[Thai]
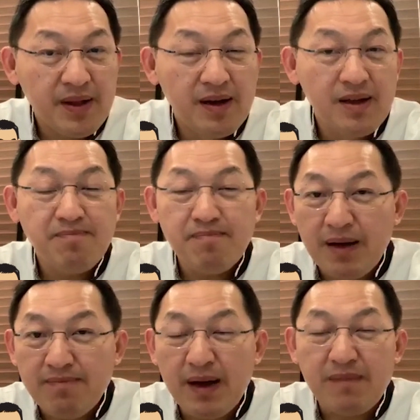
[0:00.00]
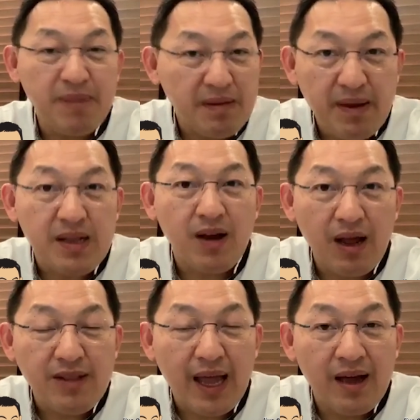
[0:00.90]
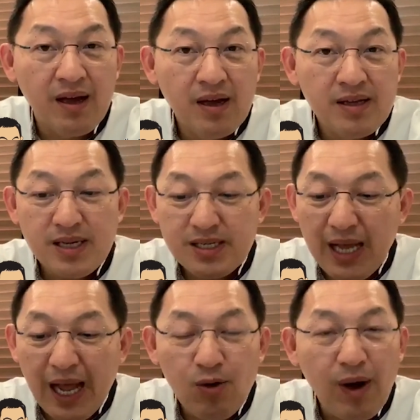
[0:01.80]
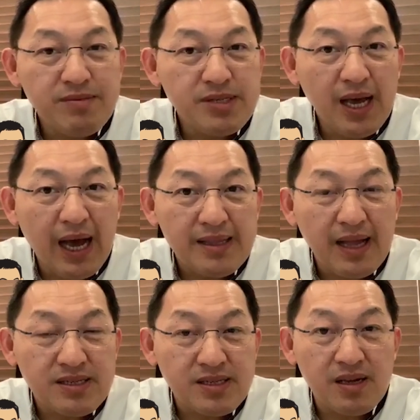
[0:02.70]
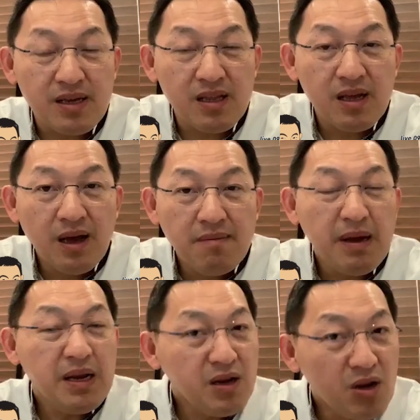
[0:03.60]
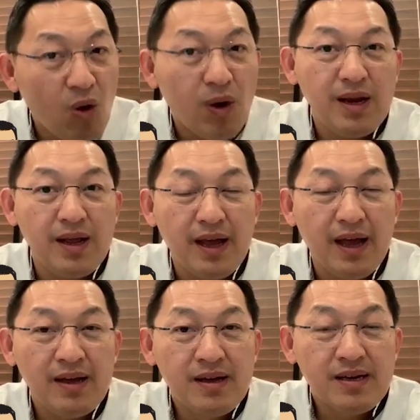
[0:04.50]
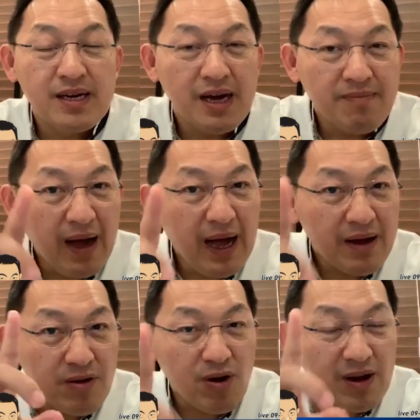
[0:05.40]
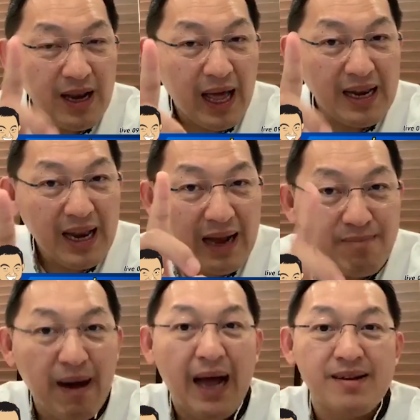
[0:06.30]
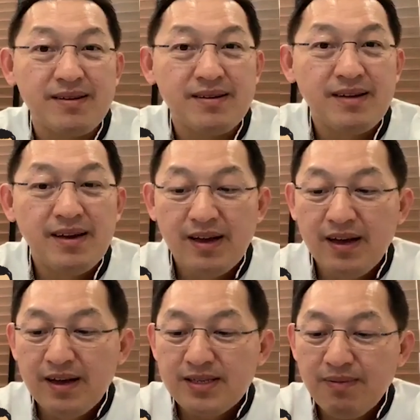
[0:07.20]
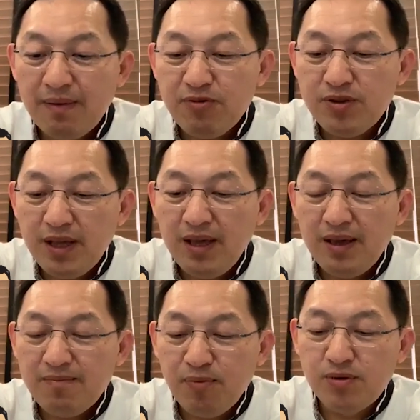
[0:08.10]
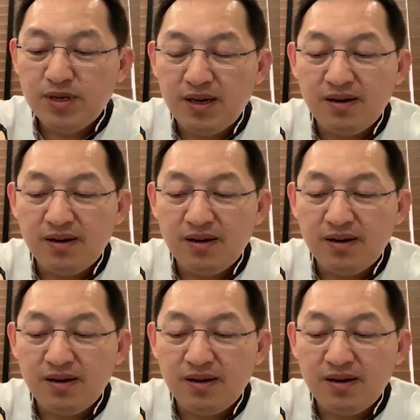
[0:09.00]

หรือเปิดปิดก็แล้วแต่จะสร้างความเสียหายทางเศรษฐกิจไม่ได้น้อยเลยนะฮะเกือบ500 ล้านบาทสำหรับคนที่พูดถึง